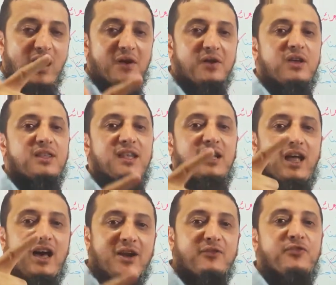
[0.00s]
وحركة
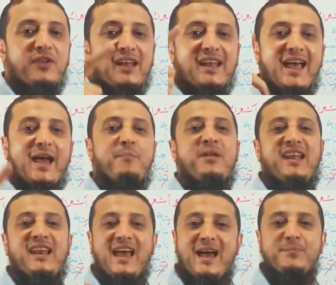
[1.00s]
الحرف اللي قبل
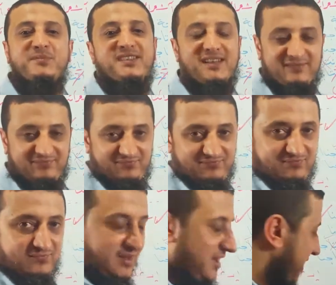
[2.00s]
الهمزة
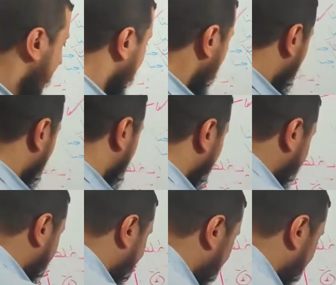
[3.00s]
فالهمزة